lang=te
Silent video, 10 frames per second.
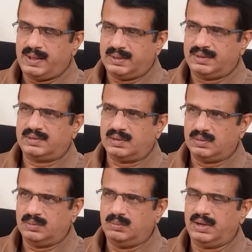
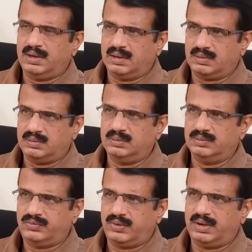ఆర్టీసీలో మహిళలకు
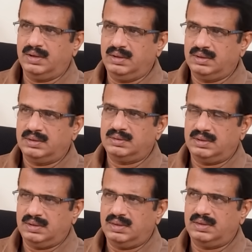ఫ్రీగా
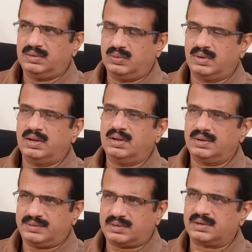అది కూడా
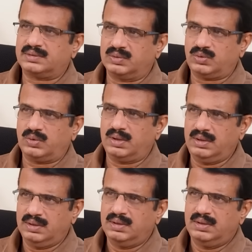రిస్ట్రిక్షన్స్
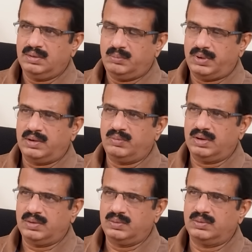ఉన్నాయి పల్లె
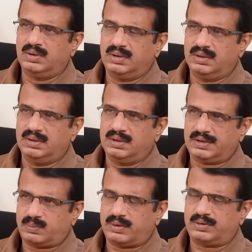వెలుగు అండ్
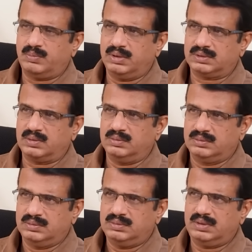ఎక్స్ప్రెస్ మాత్రం
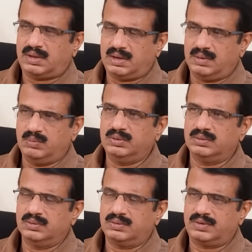ఇక్కడేమో
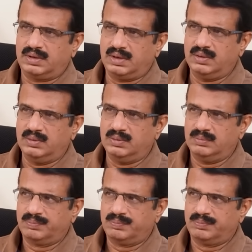సిటీలో